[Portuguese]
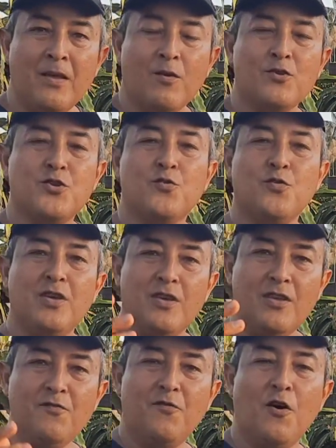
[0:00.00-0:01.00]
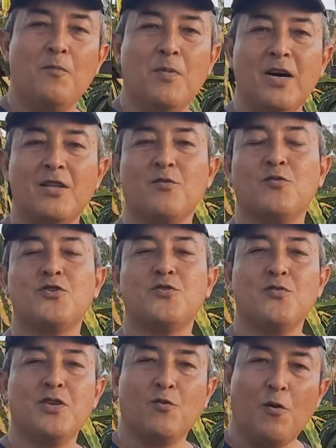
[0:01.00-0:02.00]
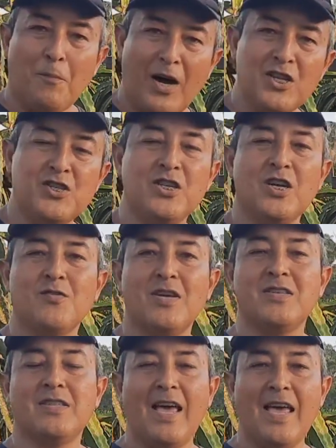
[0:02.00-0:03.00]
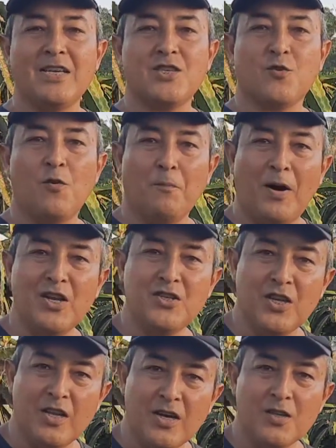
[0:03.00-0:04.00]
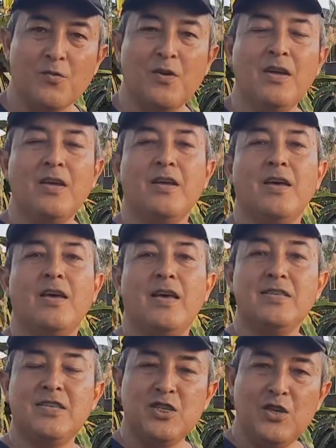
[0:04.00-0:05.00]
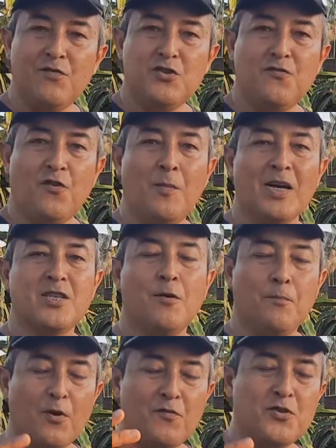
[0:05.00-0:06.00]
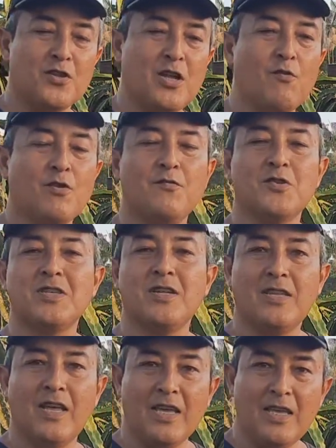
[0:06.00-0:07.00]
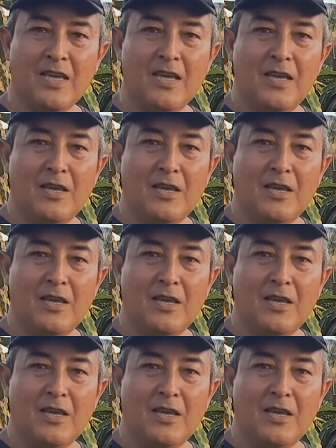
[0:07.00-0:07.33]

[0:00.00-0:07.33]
continue informando, continue compartilhando as ideias, compartilhando é, esse nível de formação profissional que você tem aí.